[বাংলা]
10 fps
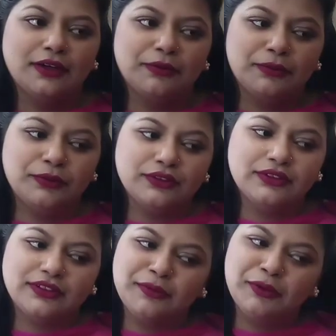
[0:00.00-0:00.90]
আমার বস
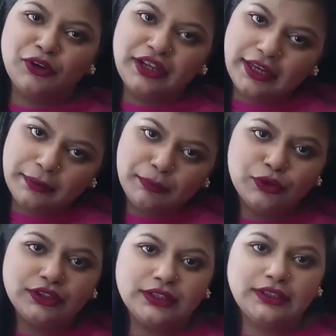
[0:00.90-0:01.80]
আমাকে অনেক হেল্প
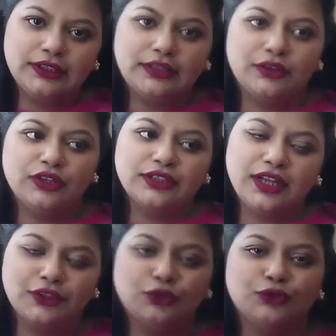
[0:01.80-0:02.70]
করছে শিখতে অনেক
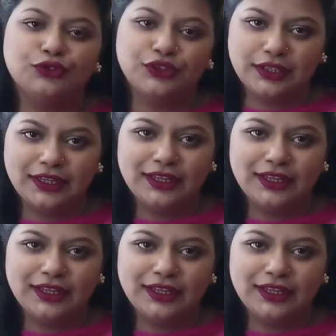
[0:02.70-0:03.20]
সাহায্য করছে